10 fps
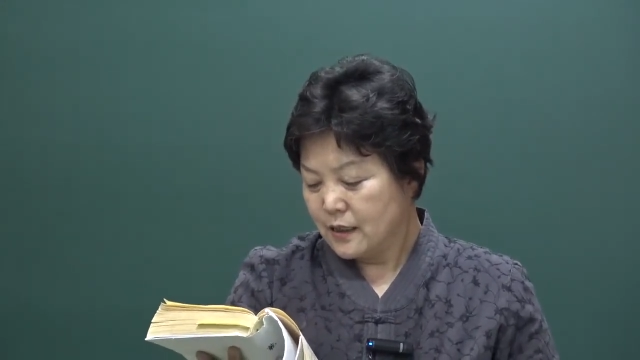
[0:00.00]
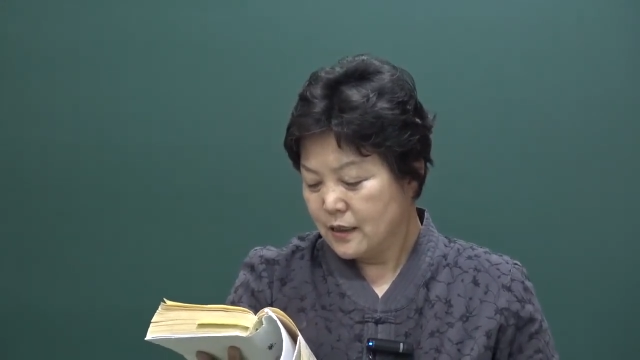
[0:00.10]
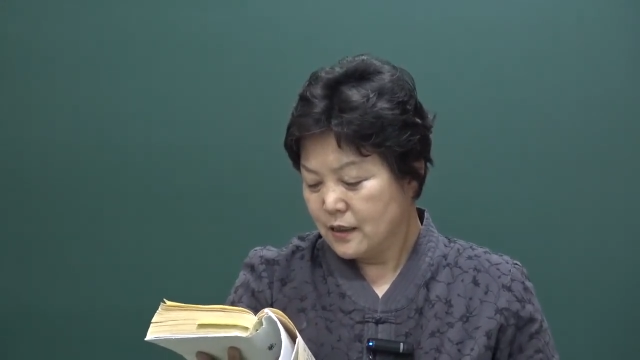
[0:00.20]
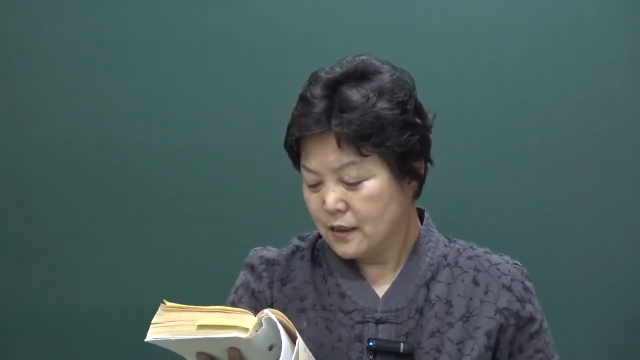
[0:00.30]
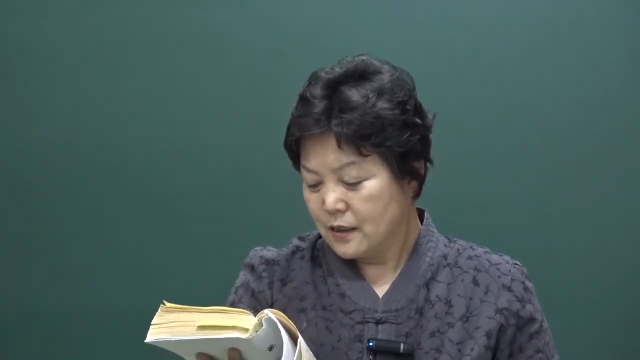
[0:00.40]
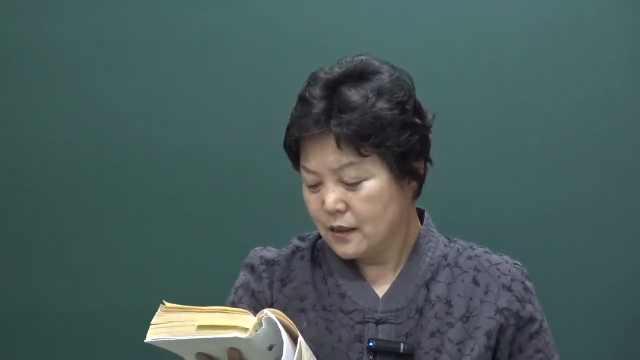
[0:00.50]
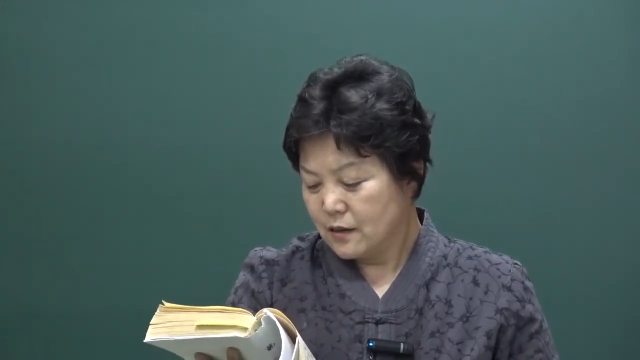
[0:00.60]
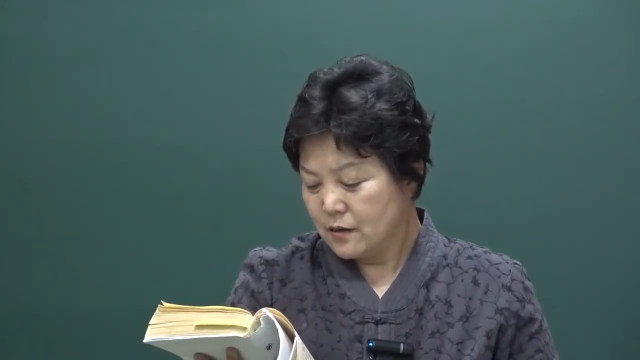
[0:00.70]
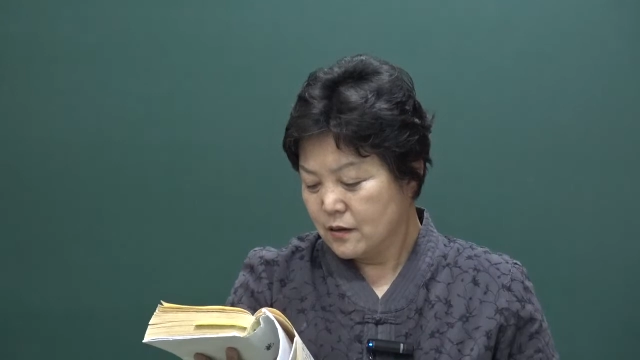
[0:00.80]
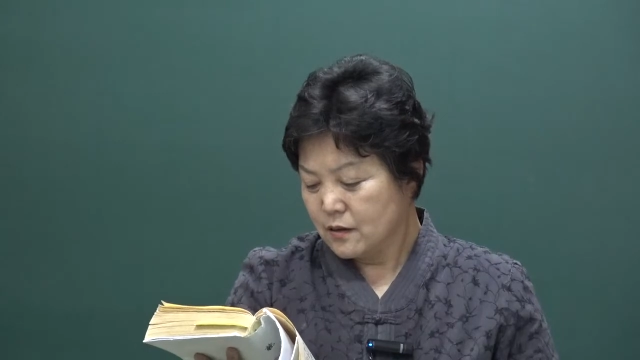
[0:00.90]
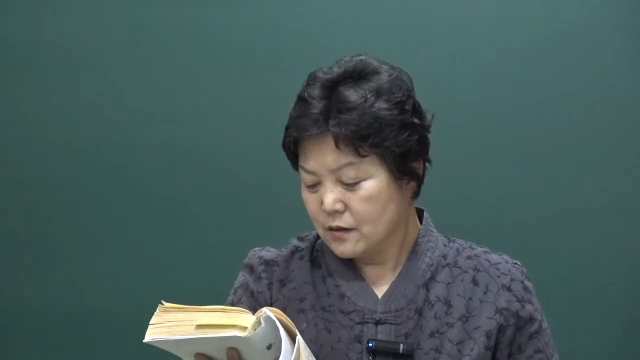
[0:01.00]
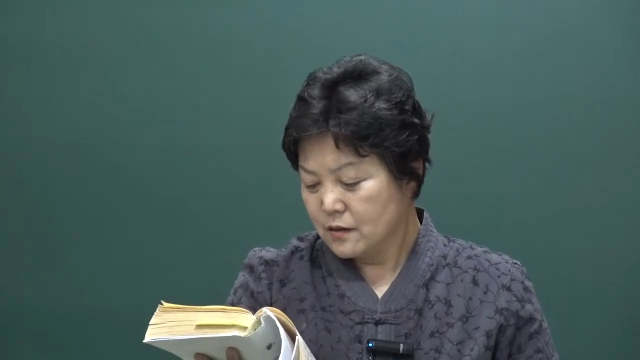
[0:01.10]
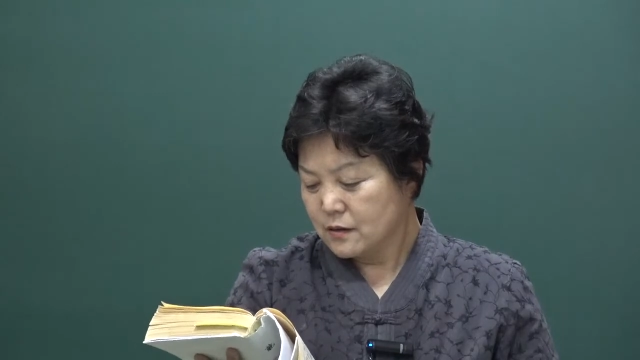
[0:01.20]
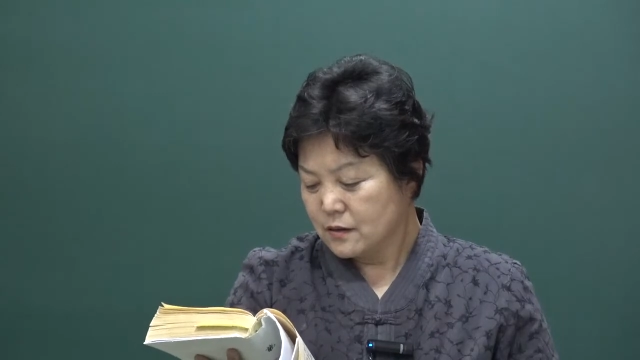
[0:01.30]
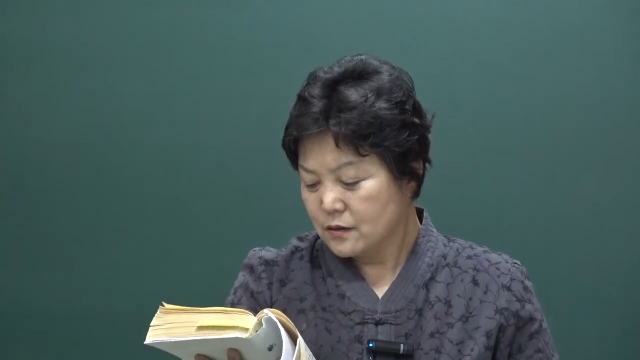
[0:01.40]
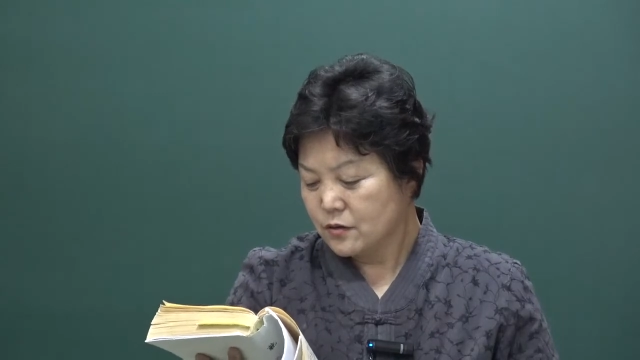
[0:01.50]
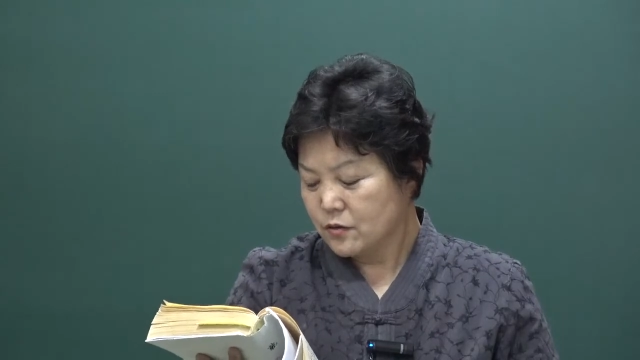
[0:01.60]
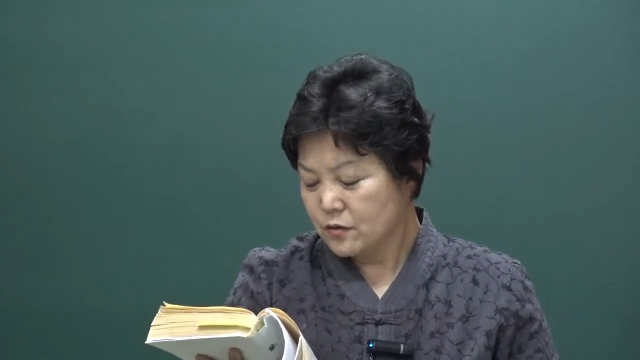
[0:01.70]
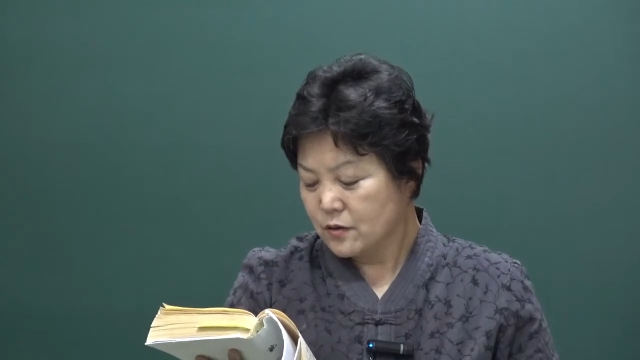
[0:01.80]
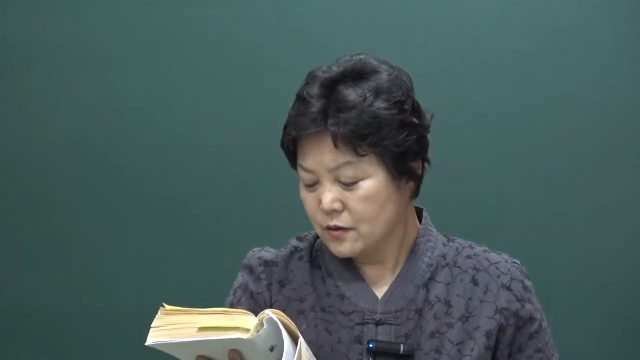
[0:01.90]
어, 어,
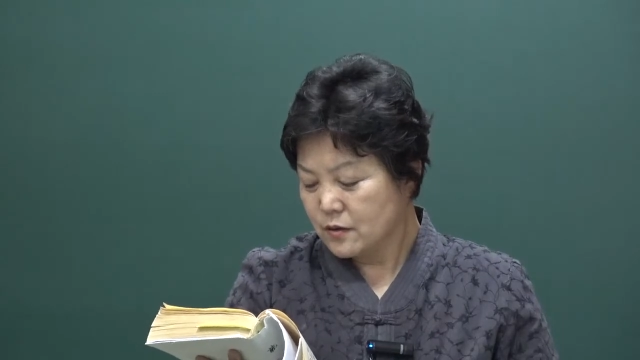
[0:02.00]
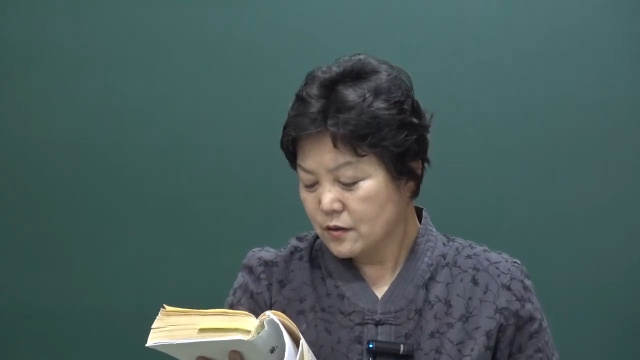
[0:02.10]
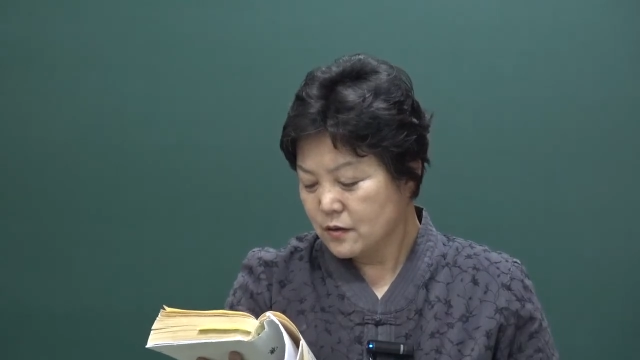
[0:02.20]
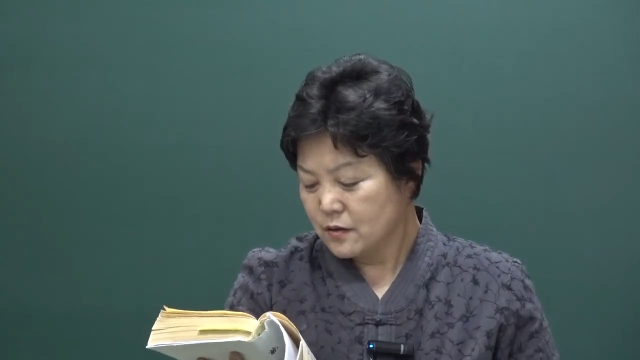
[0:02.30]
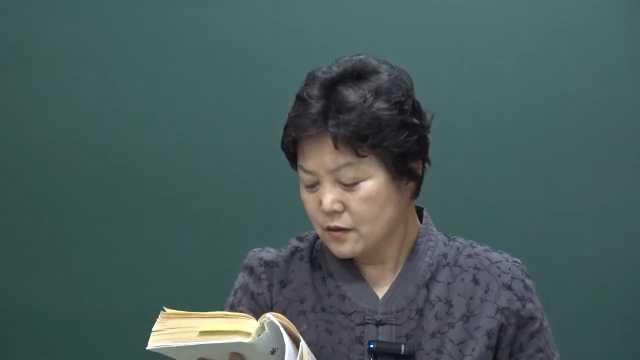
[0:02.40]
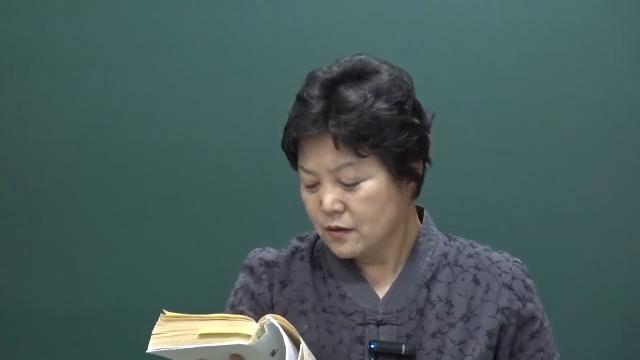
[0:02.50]
스스로 어,